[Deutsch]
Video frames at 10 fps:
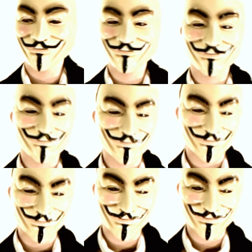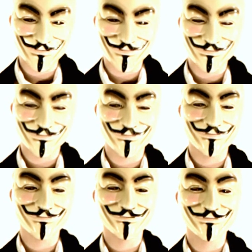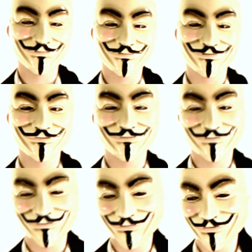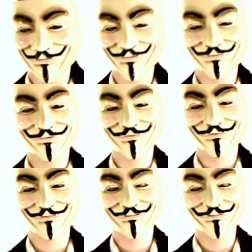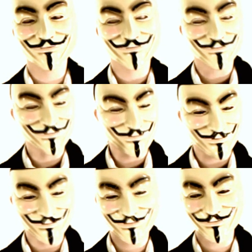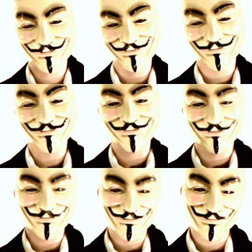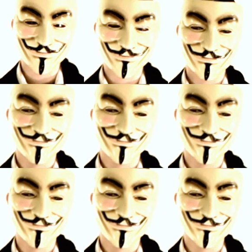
ohne Autoren. Die einzige Kontrollinstanz war, dass ein Post entweder Gefallen